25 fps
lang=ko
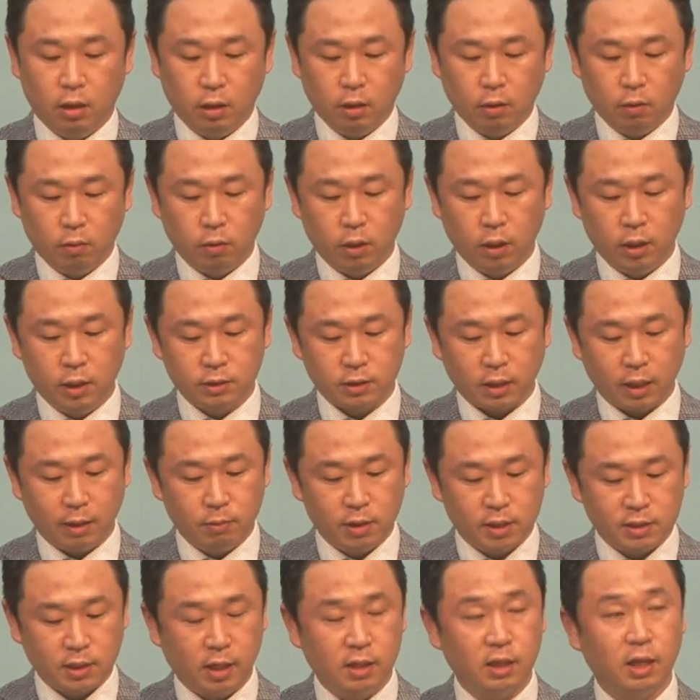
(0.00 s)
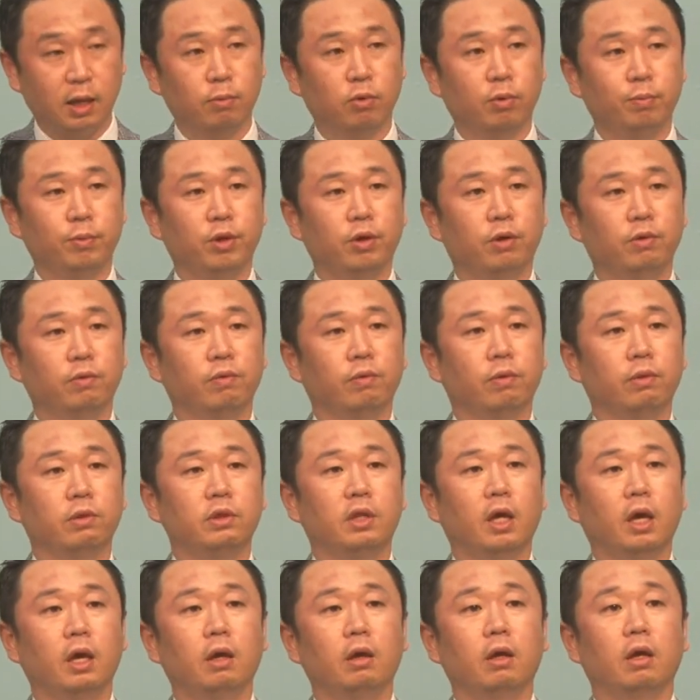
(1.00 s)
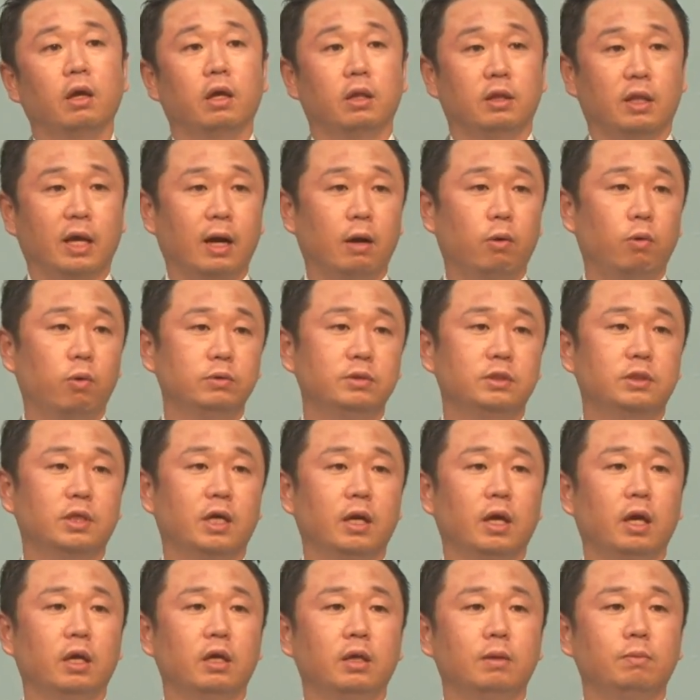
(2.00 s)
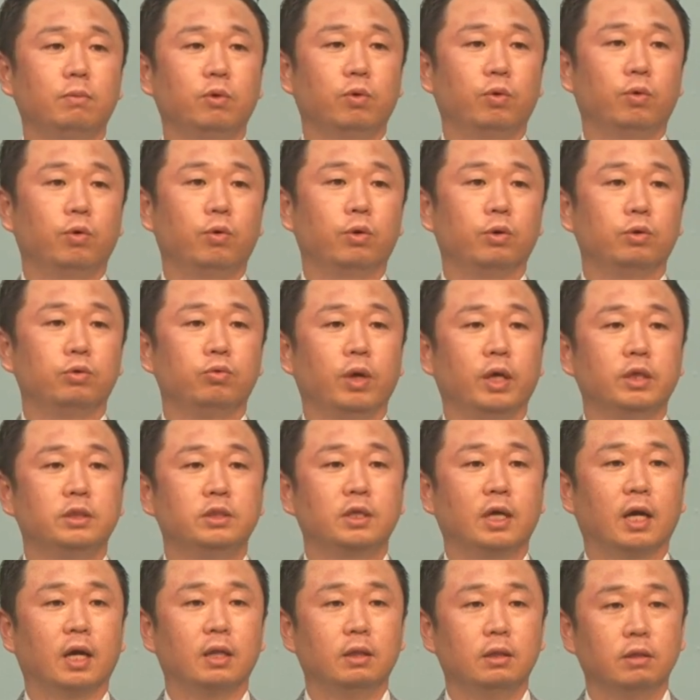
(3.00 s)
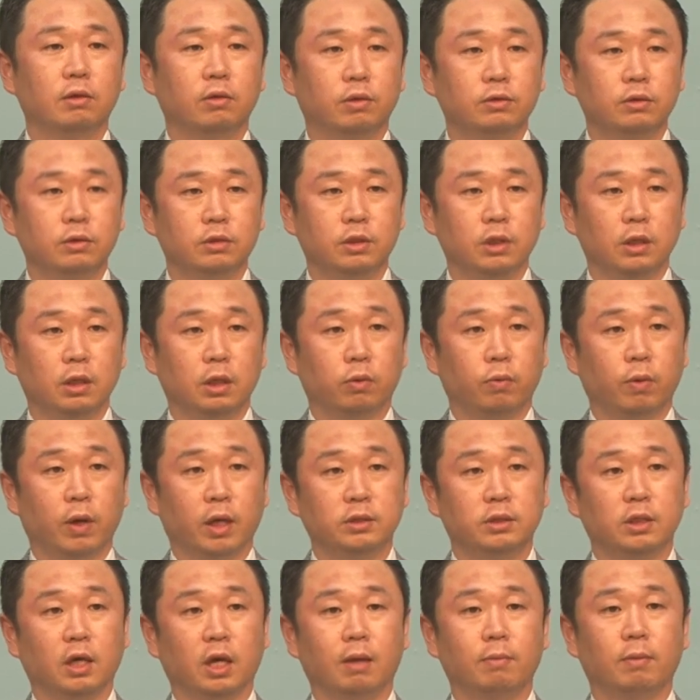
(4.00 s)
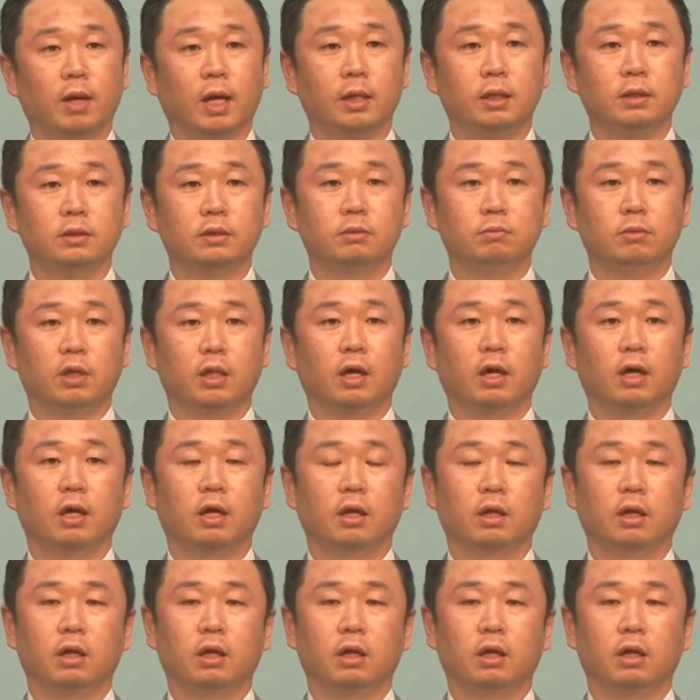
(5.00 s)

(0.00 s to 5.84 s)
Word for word: 우리는 삶을 살다 보면 내 나 혼자의 힘으로 되지 않은 것들이 굉장히 많이 있습니다.